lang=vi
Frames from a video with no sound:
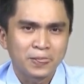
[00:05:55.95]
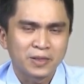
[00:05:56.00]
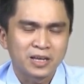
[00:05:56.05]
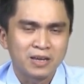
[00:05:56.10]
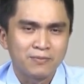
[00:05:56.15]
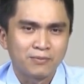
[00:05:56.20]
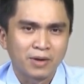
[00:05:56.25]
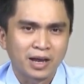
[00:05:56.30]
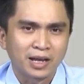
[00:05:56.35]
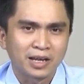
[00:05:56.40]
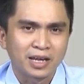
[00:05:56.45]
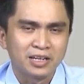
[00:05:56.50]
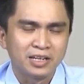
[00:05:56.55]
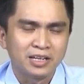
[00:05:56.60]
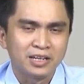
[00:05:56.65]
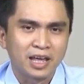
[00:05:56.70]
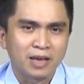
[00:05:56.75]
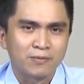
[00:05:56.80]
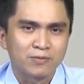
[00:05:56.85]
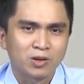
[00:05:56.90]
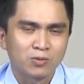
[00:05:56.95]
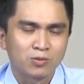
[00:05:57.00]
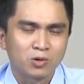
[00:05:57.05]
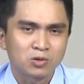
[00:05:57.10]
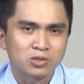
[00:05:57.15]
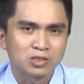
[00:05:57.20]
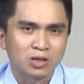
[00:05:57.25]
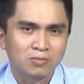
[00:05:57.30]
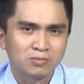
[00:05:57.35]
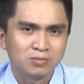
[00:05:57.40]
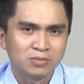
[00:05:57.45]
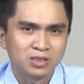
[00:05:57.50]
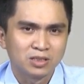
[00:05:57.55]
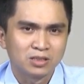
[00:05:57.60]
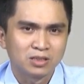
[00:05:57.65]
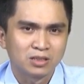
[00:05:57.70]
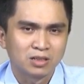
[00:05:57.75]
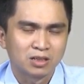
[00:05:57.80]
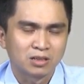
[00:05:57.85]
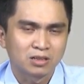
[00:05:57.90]
khi mà cái đĩa đệm trong đốt sống
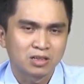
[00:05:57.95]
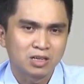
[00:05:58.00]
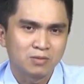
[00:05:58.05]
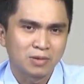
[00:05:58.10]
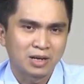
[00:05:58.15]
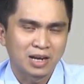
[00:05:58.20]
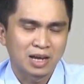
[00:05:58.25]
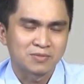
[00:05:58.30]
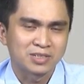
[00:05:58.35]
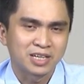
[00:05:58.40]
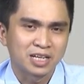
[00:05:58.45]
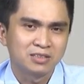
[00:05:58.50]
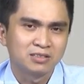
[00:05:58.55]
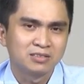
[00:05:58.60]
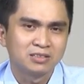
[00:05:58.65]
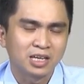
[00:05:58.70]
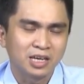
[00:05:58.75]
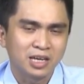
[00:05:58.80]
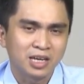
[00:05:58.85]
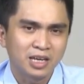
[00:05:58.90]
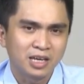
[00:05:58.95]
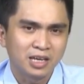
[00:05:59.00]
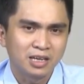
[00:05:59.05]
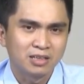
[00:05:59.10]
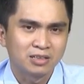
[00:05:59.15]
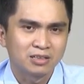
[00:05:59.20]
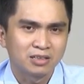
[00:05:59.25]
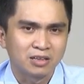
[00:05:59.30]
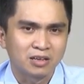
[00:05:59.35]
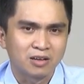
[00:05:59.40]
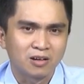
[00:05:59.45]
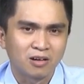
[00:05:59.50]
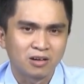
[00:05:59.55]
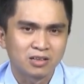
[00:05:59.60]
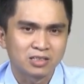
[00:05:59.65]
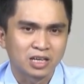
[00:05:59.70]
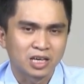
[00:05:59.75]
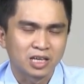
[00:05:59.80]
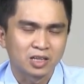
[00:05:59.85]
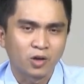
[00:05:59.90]
à, khi mình làm sai tư thế thì
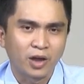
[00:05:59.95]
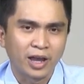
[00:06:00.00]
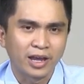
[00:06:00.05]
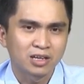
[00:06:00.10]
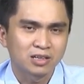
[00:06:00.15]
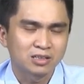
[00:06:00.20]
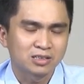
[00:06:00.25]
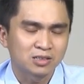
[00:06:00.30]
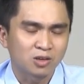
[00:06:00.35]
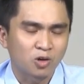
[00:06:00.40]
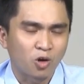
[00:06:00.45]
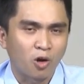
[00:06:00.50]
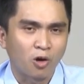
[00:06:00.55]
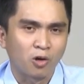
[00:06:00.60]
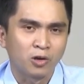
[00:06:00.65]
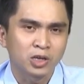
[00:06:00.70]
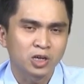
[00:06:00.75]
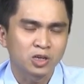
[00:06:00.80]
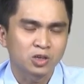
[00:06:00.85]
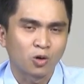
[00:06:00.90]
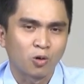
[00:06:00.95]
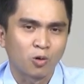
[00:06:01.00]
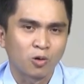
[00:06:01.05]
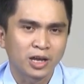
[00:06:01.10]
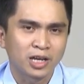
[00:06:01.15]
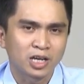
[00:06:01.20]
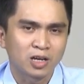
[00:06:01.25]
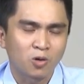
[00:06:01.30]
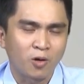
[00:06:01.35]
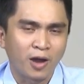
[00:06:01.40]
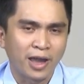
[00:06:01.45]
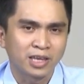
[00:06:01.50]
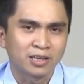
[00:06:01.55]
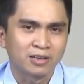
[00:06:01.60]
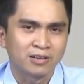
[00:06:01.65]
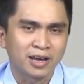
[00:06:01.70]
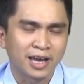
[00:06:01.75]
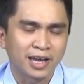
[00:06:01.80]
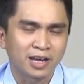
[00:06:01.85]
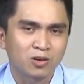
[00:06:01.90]
nó sẽ thoát khỏi cái chỗ ngay cái khoang
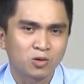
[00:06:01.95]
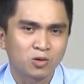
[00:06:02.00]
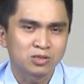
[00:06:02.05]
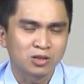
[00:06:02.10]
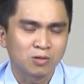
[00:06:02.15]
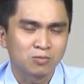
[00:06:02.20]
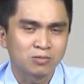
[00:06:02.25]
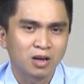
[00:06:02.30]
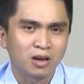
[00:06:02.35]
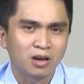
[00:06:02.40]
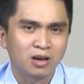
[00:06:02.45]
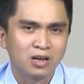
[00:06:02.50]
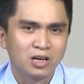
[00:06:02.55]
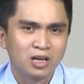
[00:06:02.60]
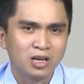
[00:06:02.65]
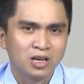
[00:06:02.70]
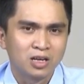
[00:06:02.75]
giữa hai sống đó